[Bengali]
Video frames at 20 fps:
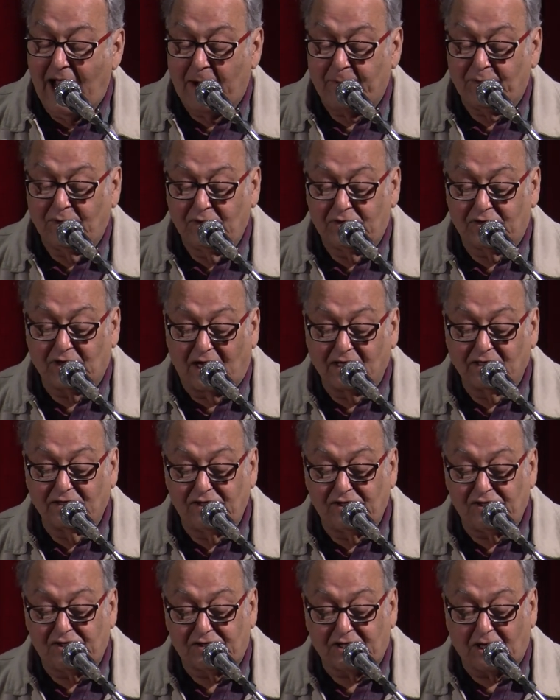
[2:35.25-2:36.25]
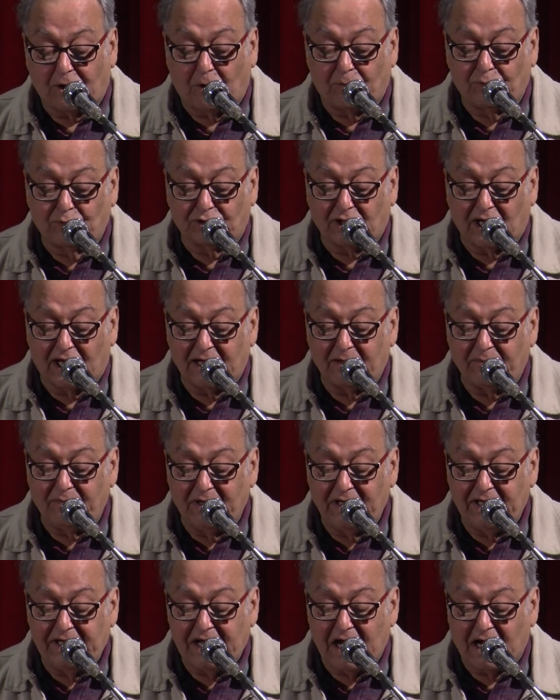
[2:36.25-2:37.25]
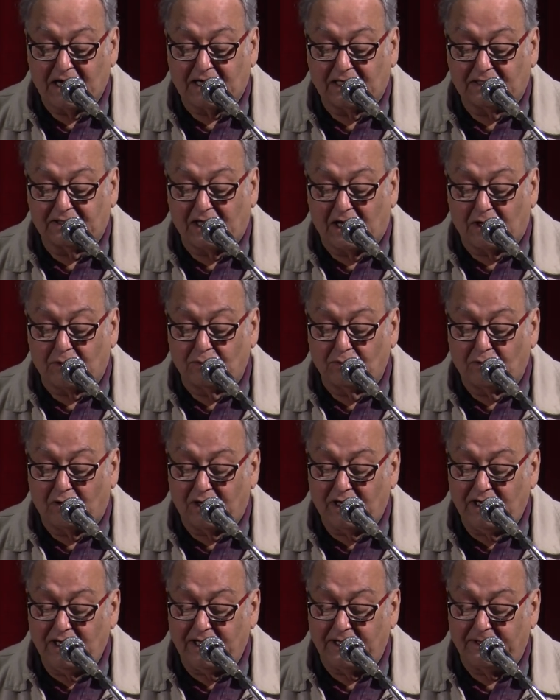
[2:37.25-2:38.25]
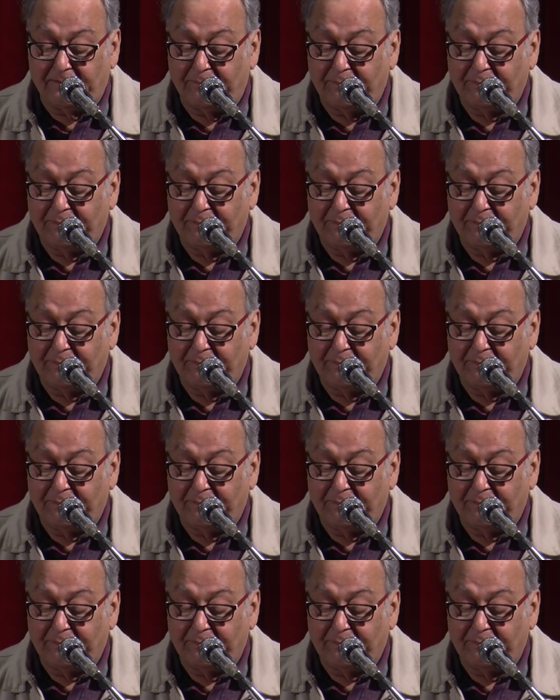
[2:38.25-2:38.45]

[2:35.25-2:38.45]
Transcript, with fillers: এমন ট্রানজিস্টার অবতারে মিনি আকার ধারণ করেনি